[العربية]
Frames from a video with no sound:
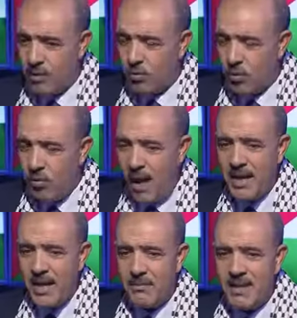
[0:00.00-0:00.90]
نقول
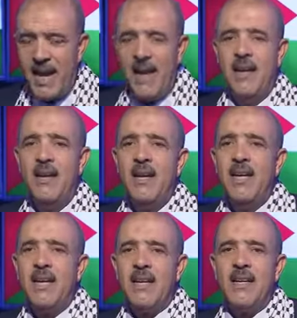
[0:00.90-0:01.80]
وحنا نتاع
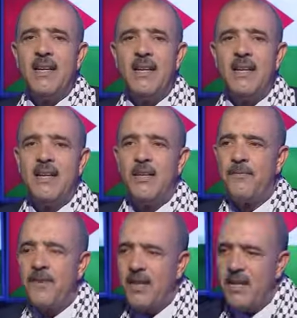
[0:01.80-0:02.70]

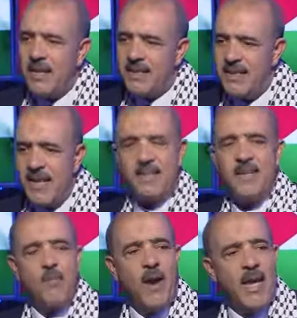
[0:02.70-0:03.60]
آه في
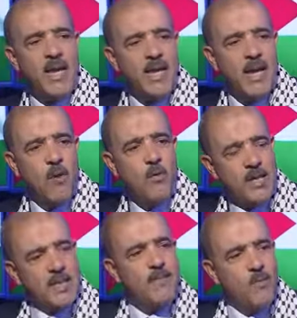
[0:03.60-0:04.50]
سياسي معين او
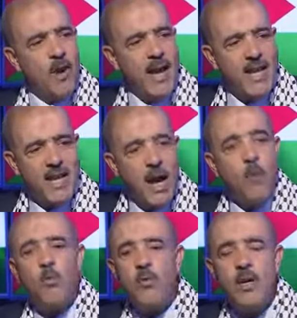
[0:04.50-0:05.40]
حزب معين
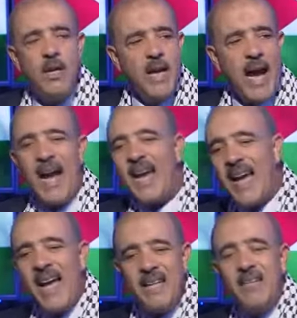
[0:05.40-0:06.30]
او
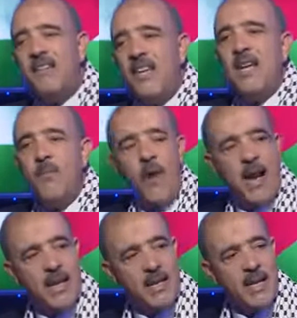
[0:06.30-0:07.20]
عقائدي ديني
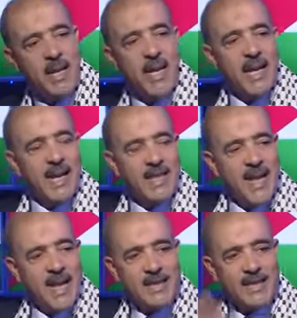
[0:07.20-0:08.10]
معين
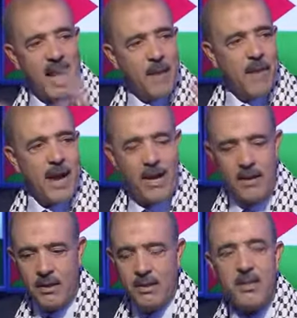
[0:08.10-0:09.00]
اخذ طابع
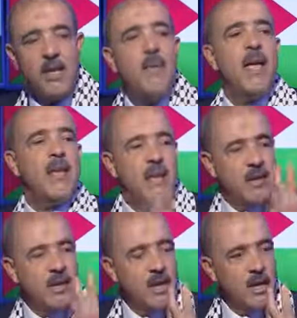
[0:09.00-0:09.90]

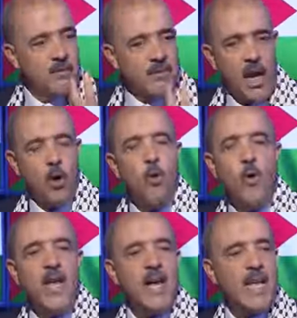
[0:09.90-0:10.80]
انتمائي نتاع
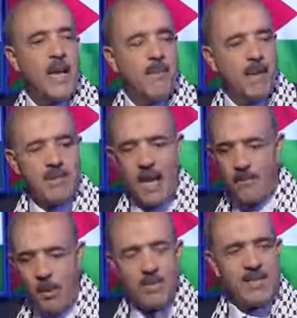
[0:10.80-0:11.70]
هويه كامله
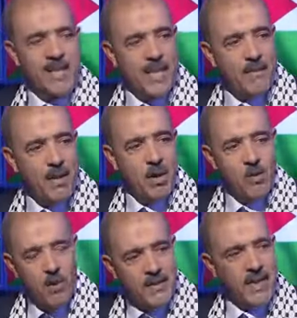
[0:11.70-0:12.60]
نتاع بوصله كامله
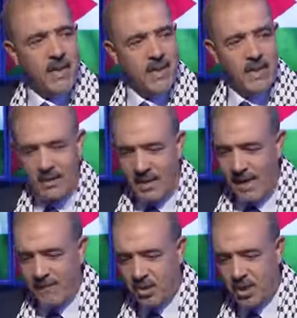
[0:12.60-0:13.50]
وذاك
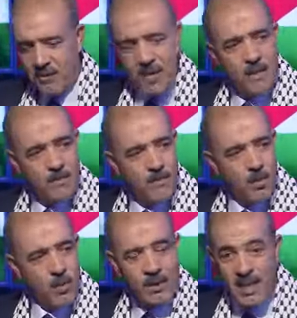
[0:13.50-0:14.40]
ترى في الشباب
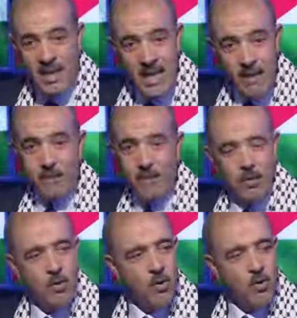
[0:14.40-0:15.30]
وقت اللي يهب